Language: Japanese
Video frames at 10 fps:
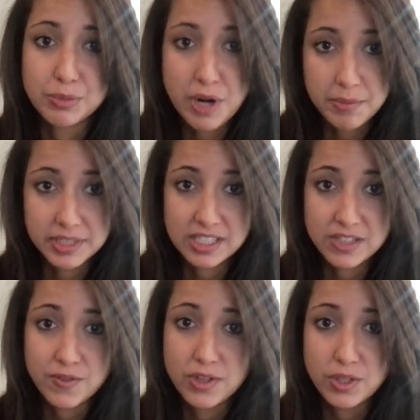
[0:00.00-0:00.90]
どのよう
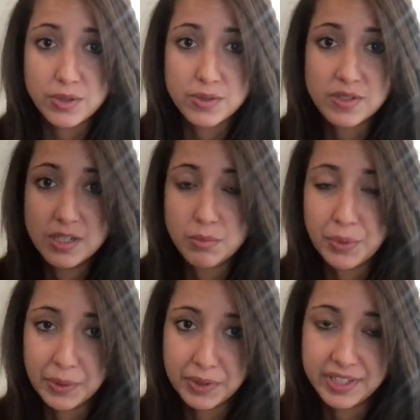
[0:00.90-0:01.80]
なツールが重
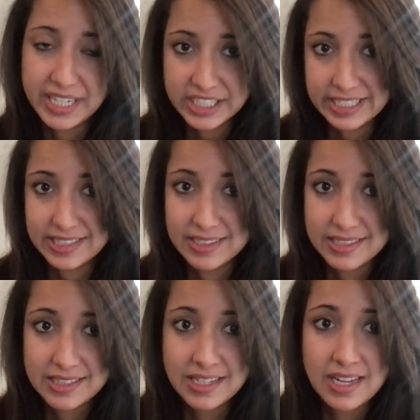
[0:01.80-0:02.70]
要でしょうか
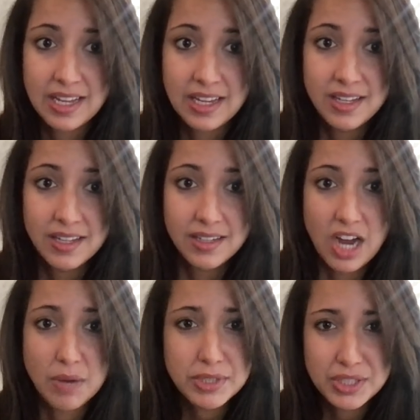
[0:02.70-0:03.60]

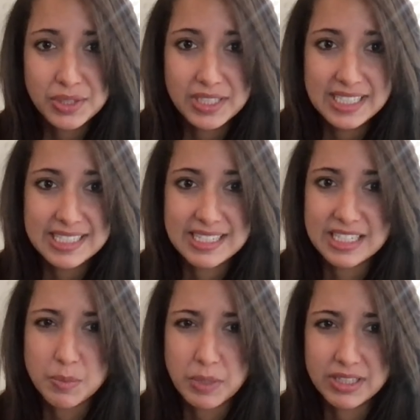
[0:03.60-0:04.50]

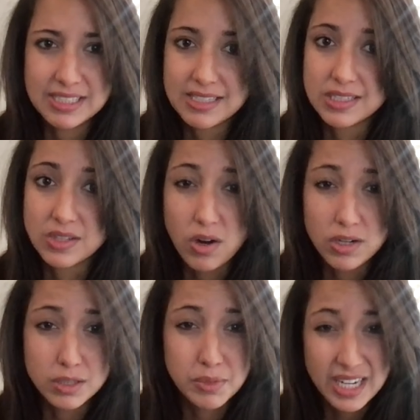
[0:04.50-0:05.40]
コメントレベルアップして、
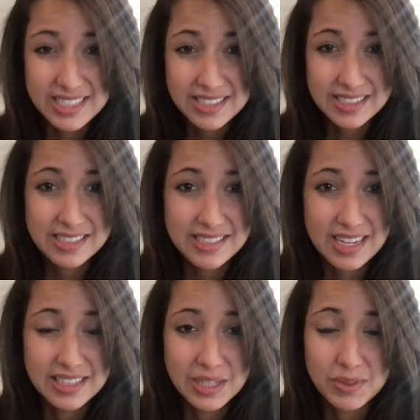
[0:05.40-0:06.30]
レベルアップする
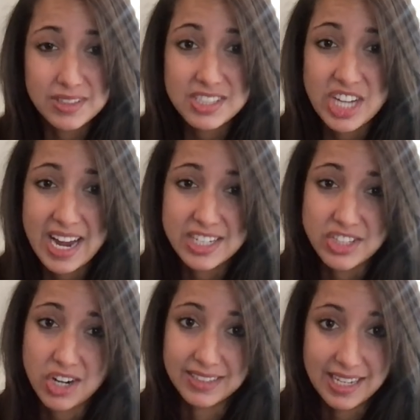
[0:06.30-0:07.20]
準備ができてお
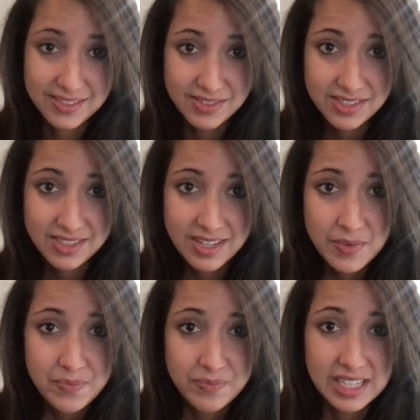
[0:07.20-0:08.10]
り、この
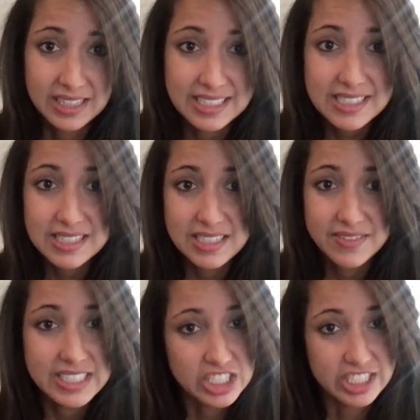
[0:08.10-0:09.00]
ビデオを最後ま
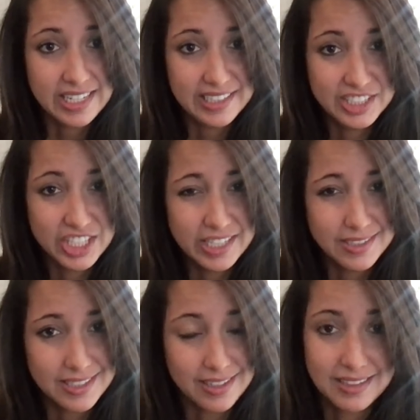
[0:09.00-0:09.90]
で視聴したこと
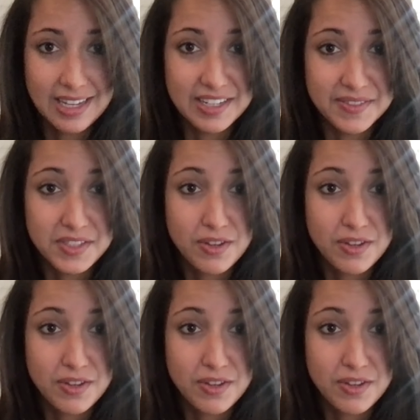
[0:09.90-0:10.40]
を示す。